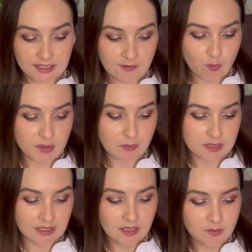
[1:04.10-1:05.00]
я его
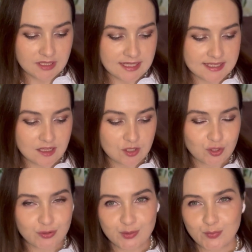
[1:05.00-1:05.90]
приобретала, мне казалось,
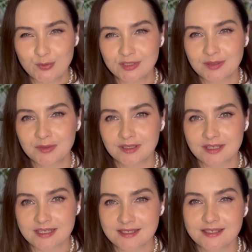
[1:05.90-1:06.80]
что здесь будет именно
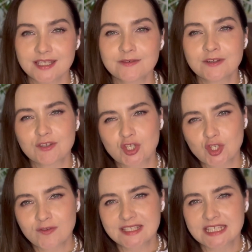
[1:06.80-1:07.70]
красивый
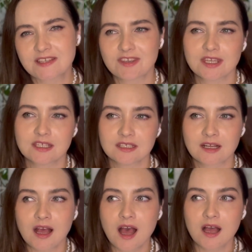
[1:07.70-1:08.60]
вишневый цвет,
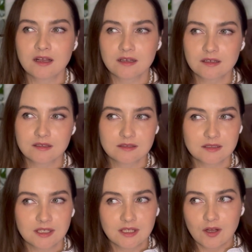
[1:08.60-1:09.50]
как
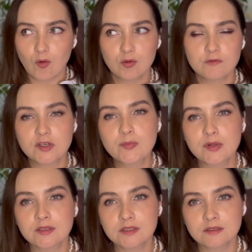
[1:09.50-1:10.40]
у э, он
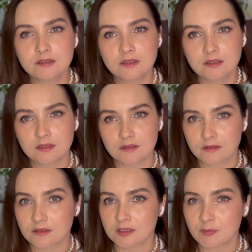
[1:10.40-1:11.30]
выполнен,
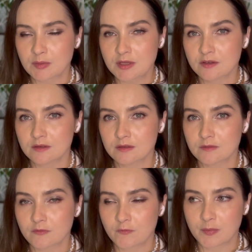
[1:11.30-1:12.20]
э, например,
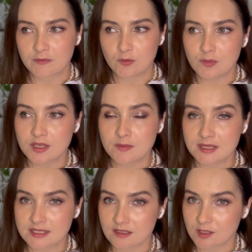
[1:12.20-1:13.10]
в парфюмерии
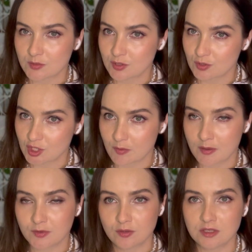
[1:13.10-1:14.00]
Масаки
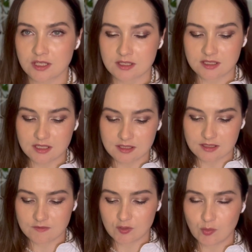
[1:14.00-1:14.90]
Масушима. Но нет, здесь
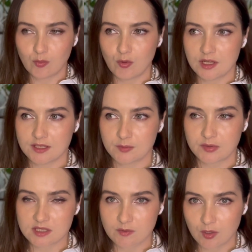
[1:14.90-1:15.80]
все более
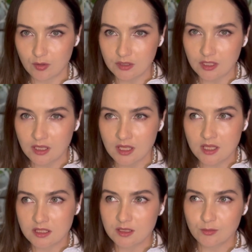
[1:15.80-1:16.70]
приземленно,
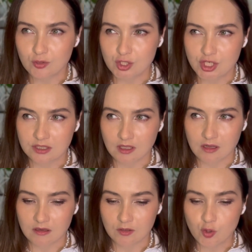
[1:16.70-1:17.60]
немножечко
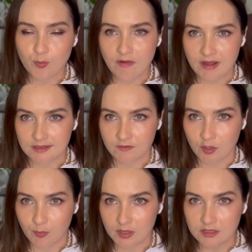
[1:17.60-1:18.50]
так э, грубовато
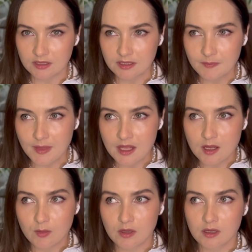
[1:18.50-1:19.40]
выполнено.
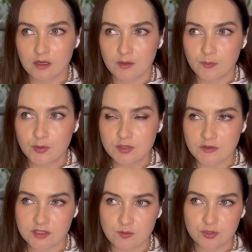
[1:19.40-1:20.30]
Э, плюс ко
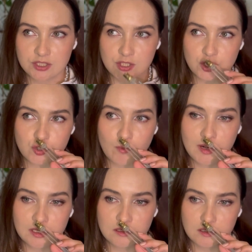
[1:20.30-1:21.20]
всему здесь еще
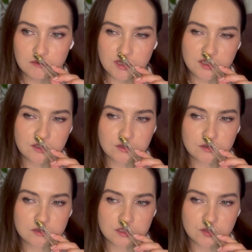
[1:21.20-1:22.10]
малинка,
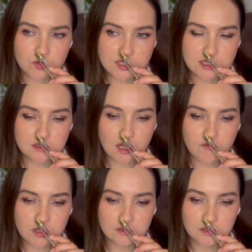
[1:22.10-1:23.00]
какие-то цитрусы
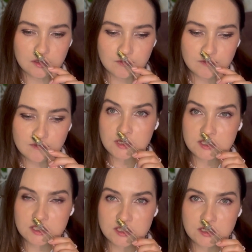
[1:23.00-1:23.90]
сладковатые.
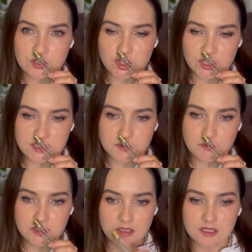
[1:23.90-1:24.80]
Здесь есть
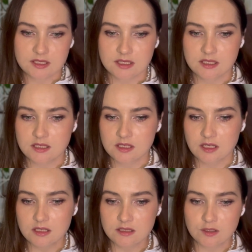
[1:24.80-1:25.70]
жасмин и здесь
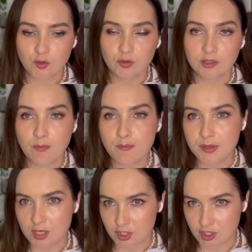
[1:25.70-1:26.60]
есть нота
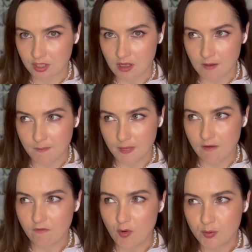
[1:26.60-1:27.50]
перчика.
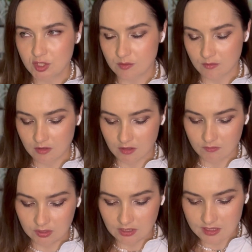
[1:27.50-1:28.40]
В общем,
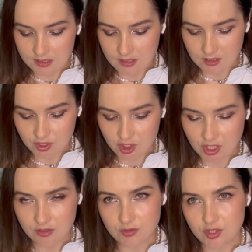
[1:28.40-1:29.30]
вот эта линейка
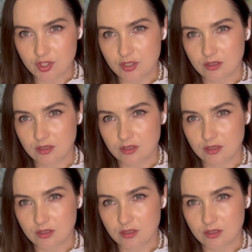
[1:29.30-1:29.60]
Cherish